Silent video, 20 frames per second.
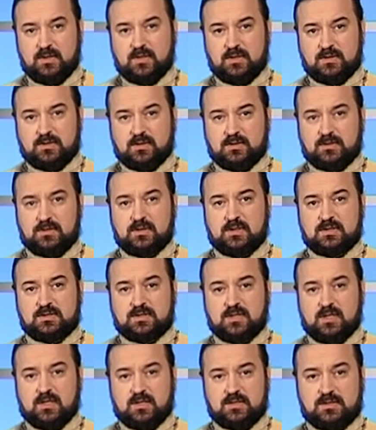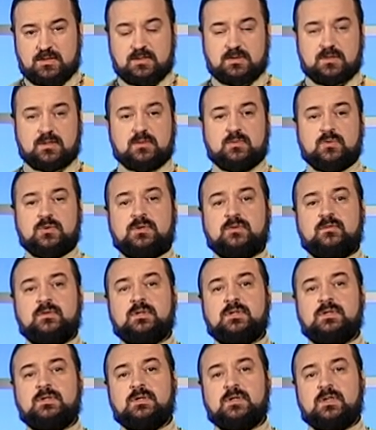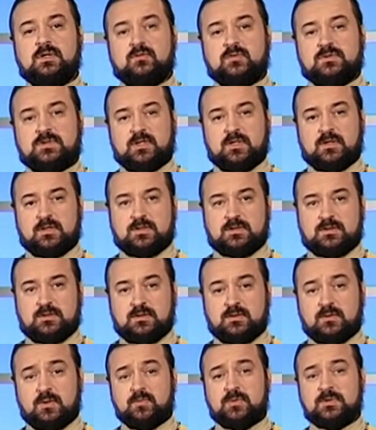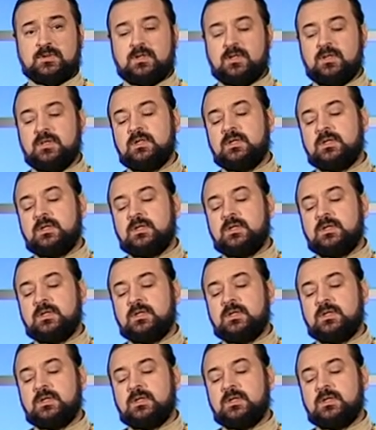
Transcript: это книга старости Соломонова книга его зрелости и опыта.